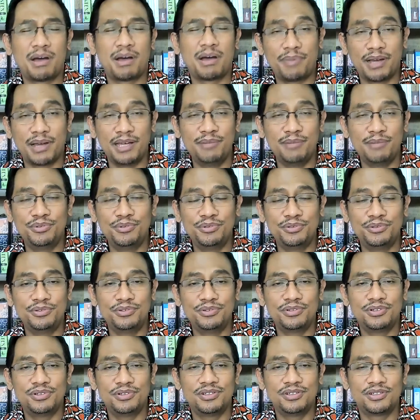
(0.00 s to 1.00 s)
Bapak Ibu,
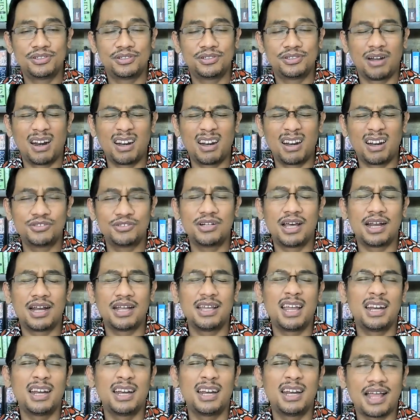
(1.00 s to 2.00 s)

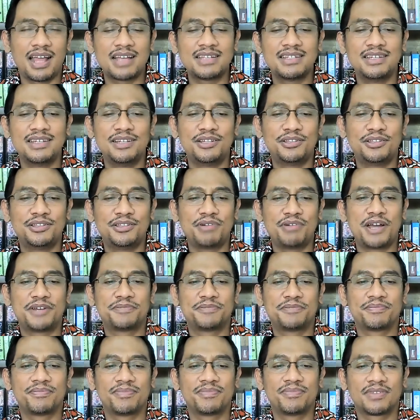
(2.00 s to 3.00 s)
saudara yang dikasih
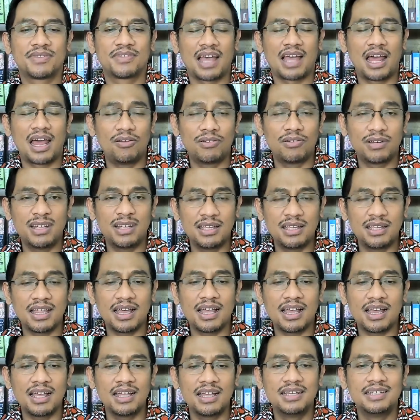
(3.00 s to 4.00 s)
Tuhan. Kalau
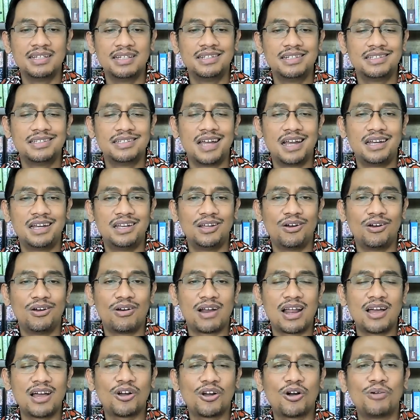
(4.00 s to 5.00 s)
kita jadi
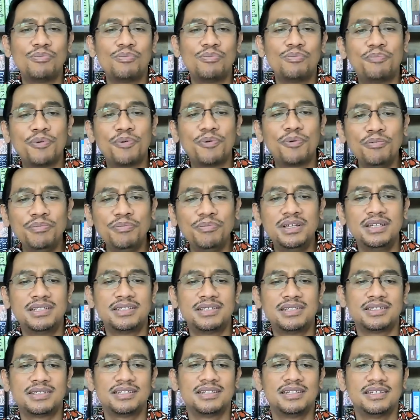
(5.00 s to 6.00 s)
orang
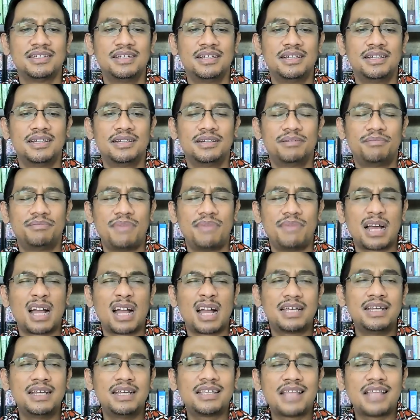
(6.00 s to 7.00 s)
kompromis,
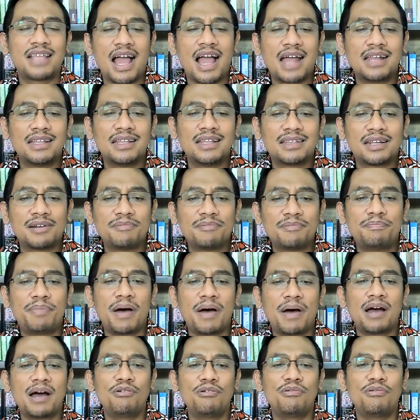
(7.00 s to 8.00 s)
maka kita akan
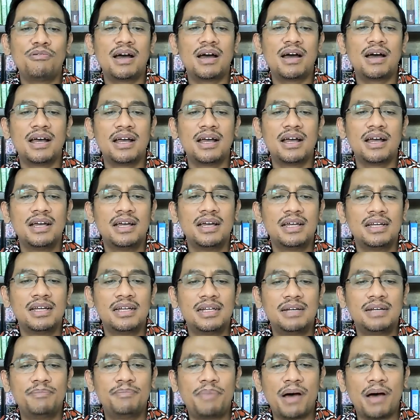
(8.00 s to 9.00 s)
terbawa
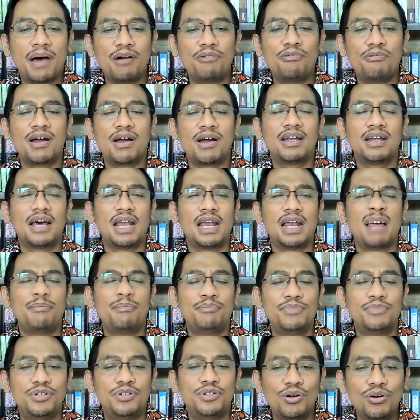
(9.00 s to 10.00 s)
bawa
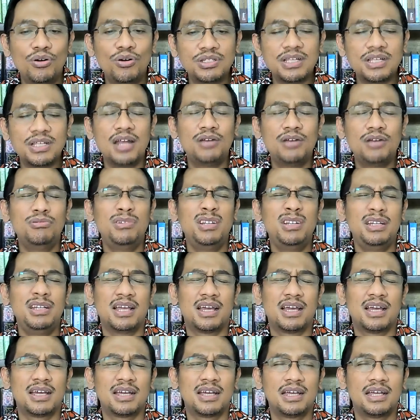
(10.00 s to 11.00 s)
dalam dosa
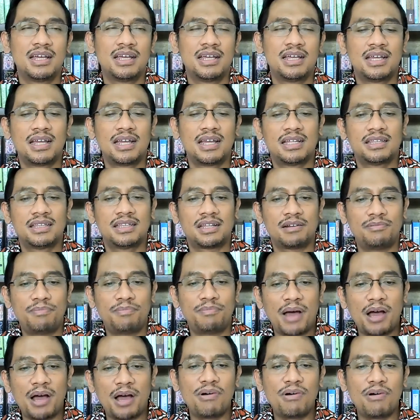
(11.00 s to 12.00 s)
dunia,
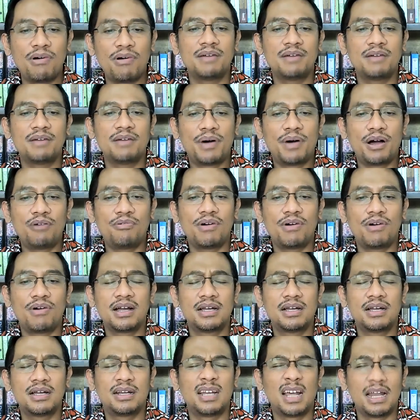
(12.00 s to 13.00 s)
terbawa
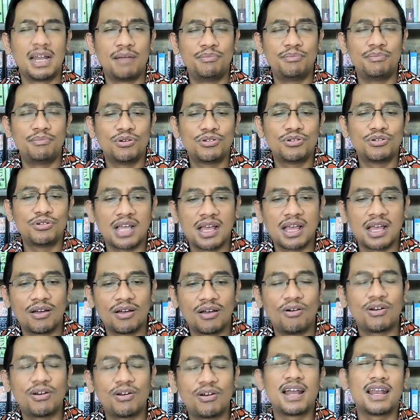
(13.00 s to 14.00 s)
bawa dalam dosa
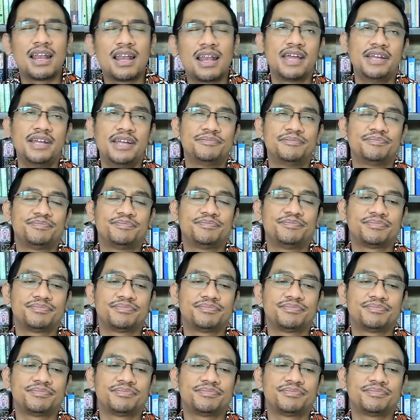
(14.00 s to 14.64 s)
orang lain.